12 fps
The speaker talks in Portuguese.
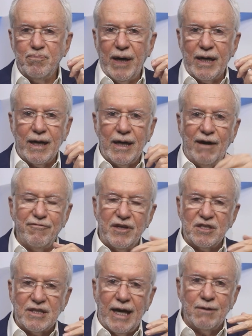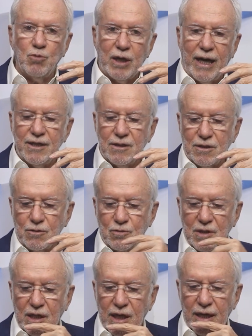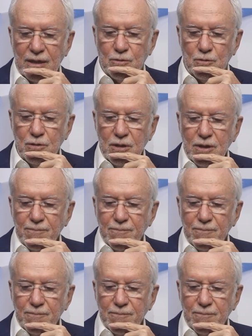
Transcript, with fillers: para afastar Moraes do inquérito,